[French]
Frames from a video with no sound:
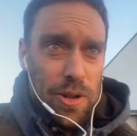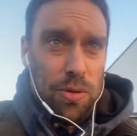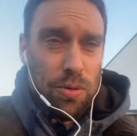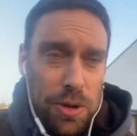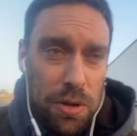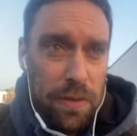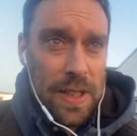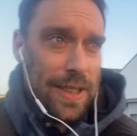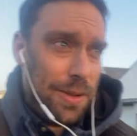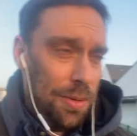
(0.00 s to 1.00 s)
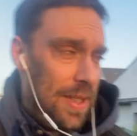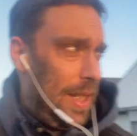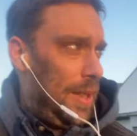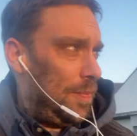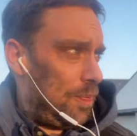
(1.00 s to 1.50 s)
l'autoroute et on va
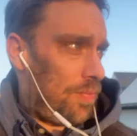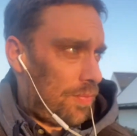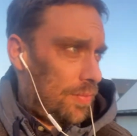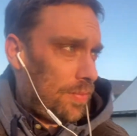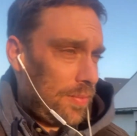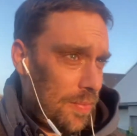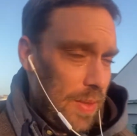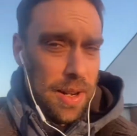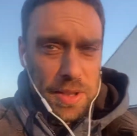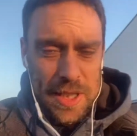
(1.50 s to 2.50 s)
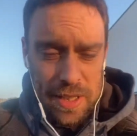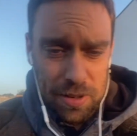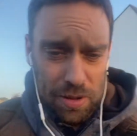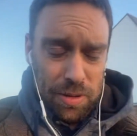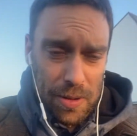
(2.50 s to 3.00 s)
discuter. Alors ça être
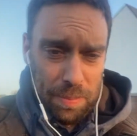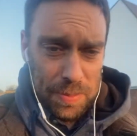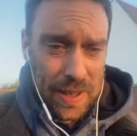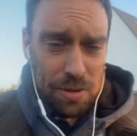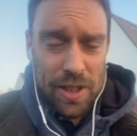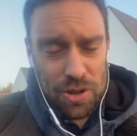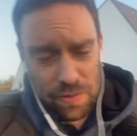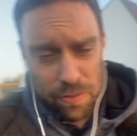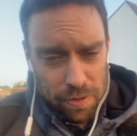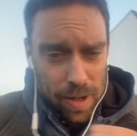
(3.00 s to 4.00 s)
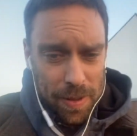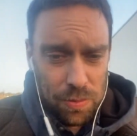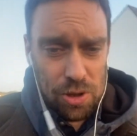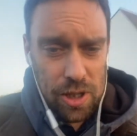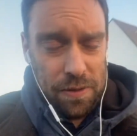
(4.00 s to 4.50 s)
euh, peut-être que les gens vont avoir l'impression
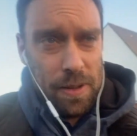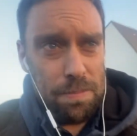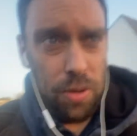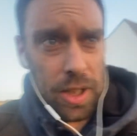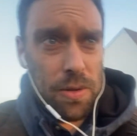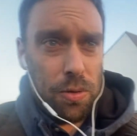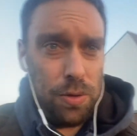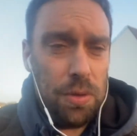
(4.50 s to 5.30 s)
que je les filme pendant qu'ils conduisent.